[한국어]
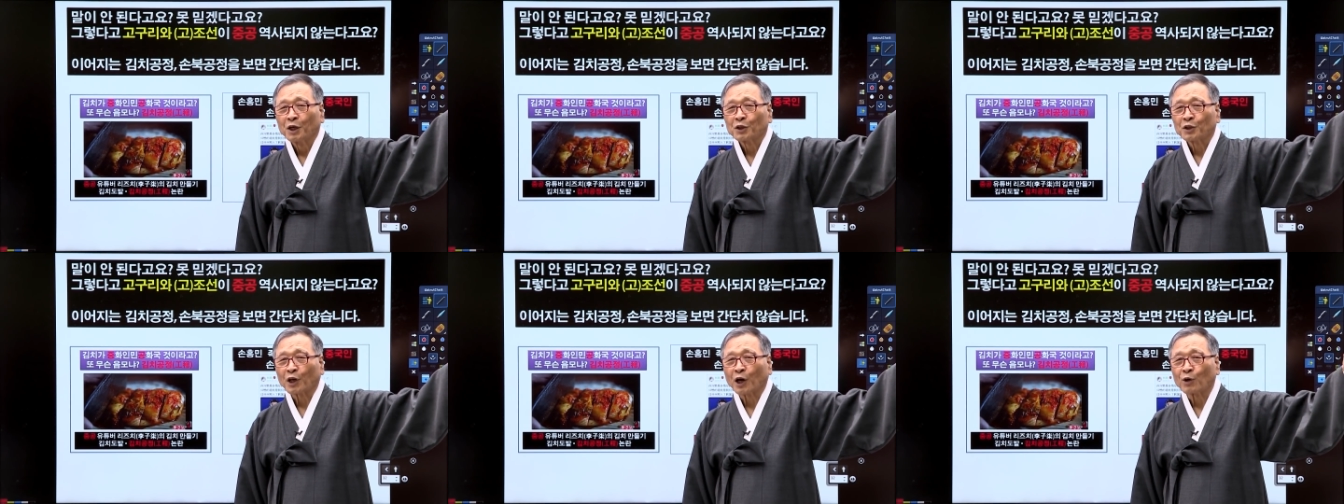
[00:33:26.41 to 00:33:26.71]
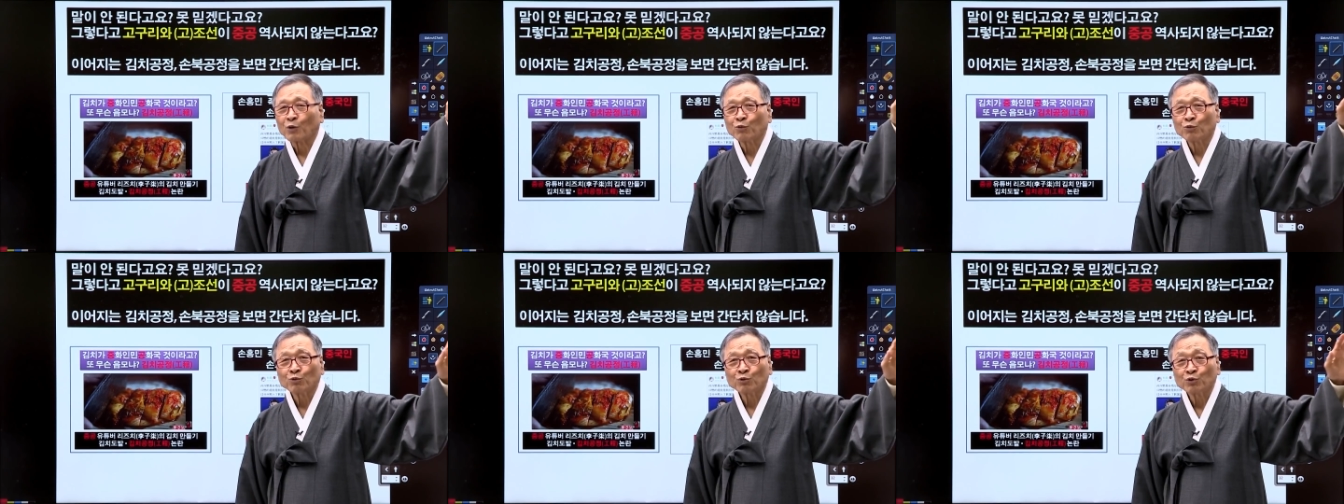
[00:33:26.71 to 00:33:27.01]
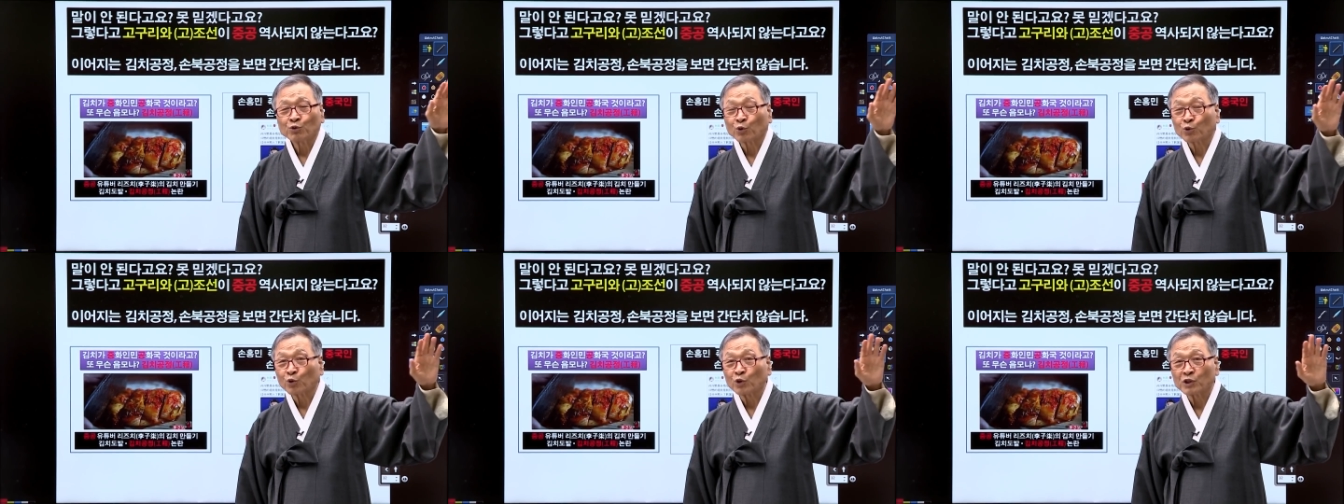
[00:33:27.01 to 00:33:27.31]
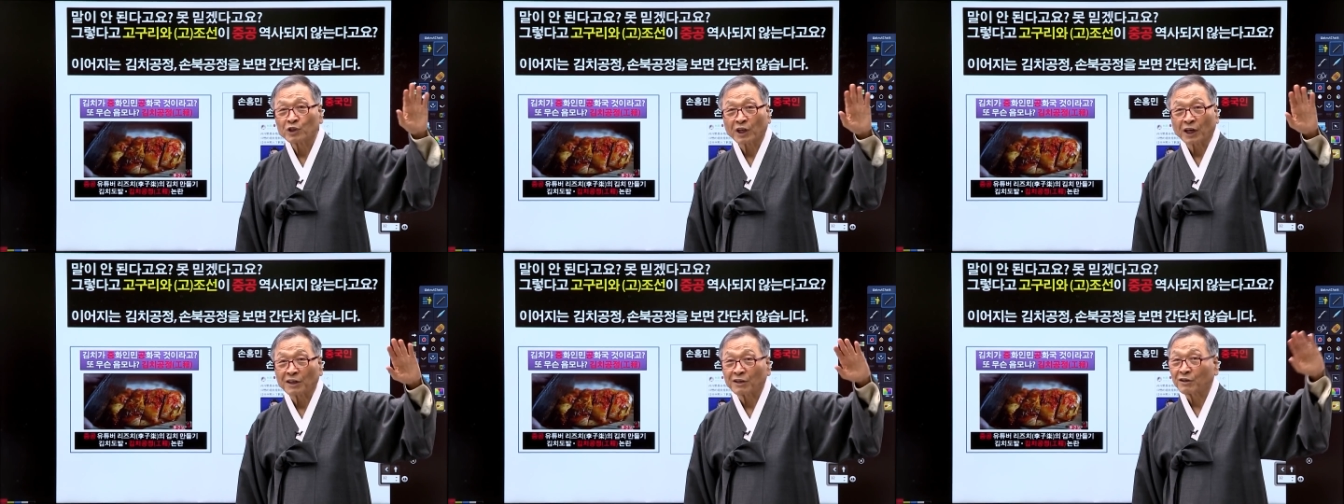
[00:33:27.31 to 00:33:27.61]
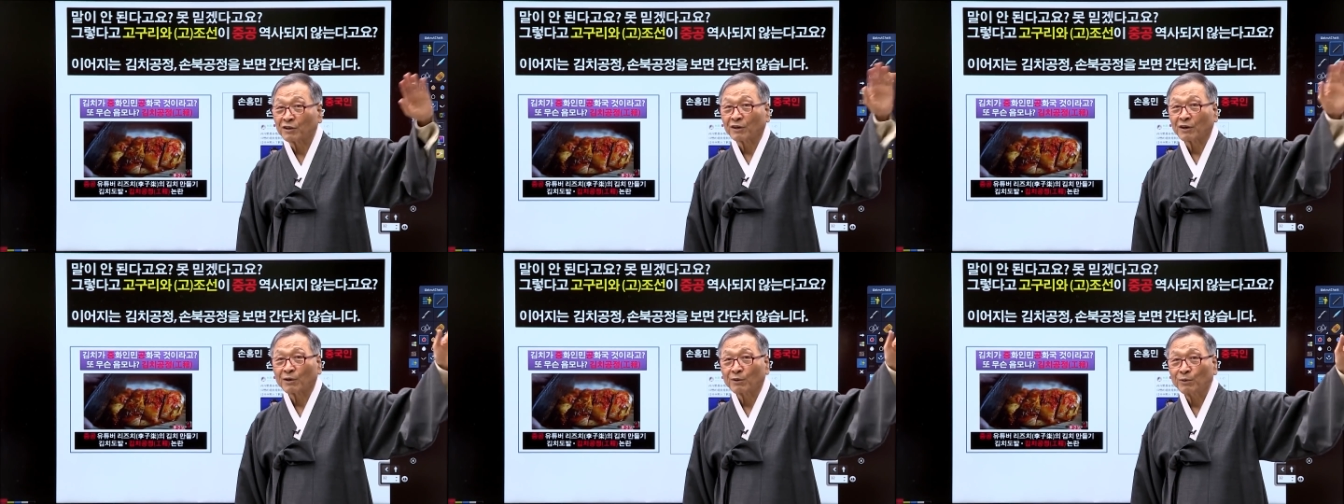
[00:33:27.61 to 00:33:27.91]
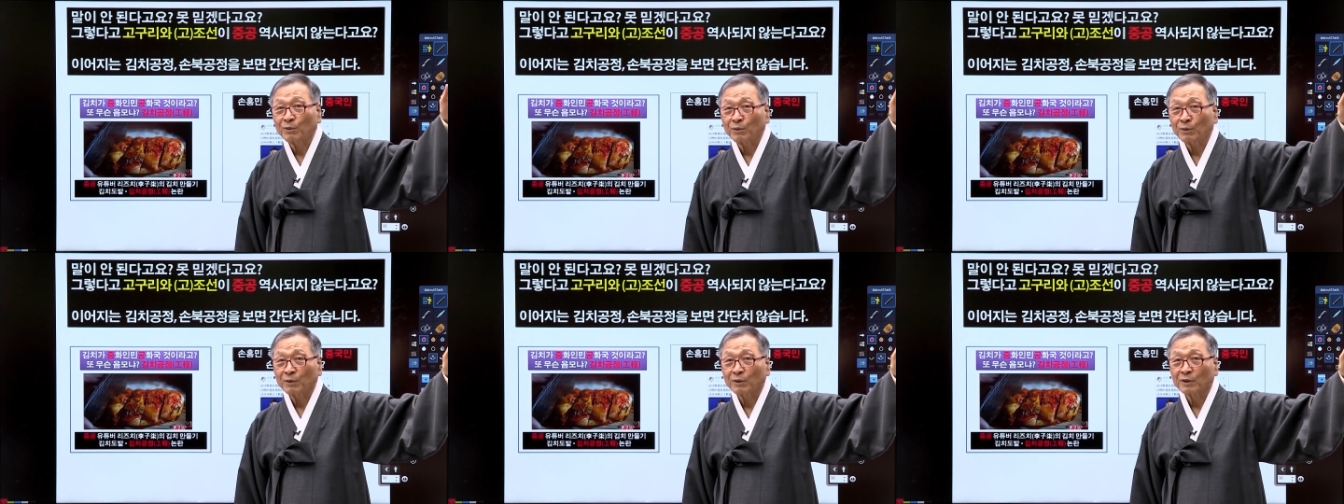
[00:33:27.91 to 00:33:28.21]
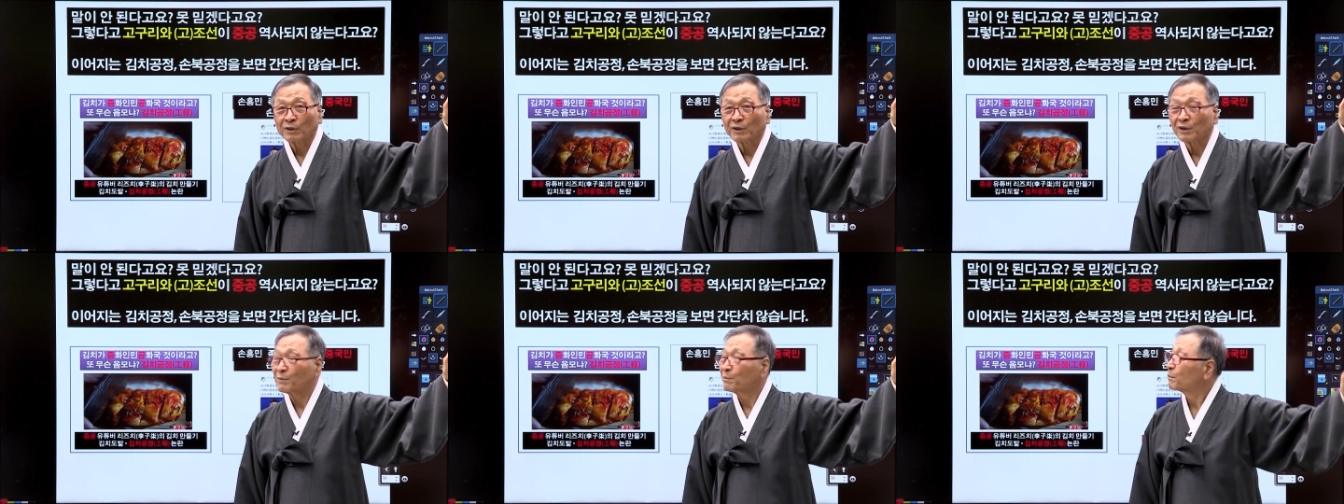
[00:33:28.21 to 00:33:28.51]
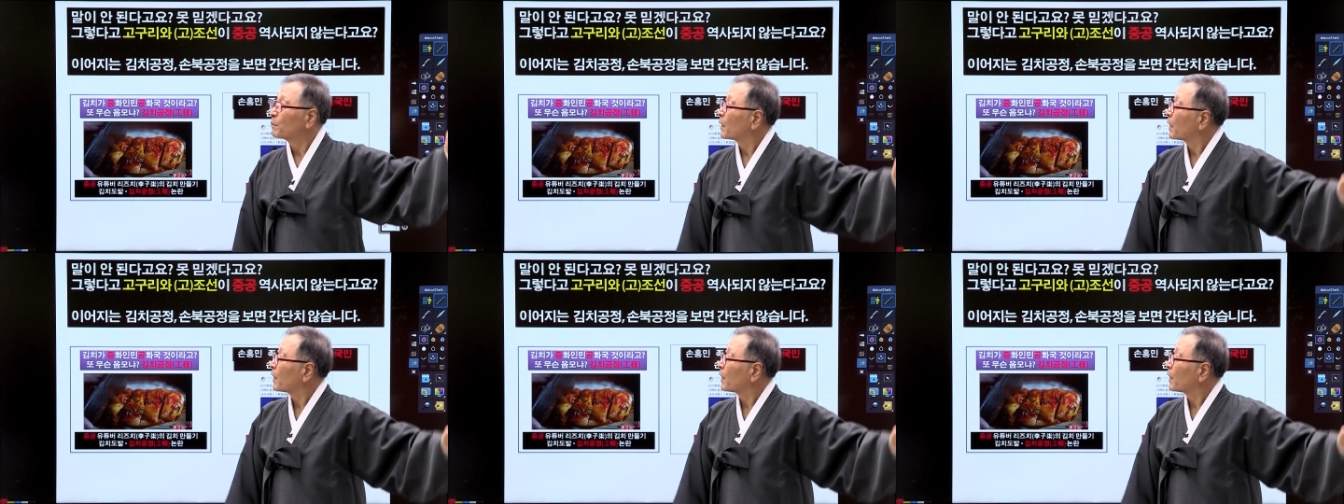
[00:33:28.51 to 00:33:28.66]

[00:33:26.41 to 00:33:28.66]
당군 조선이 자기 거라고? 이건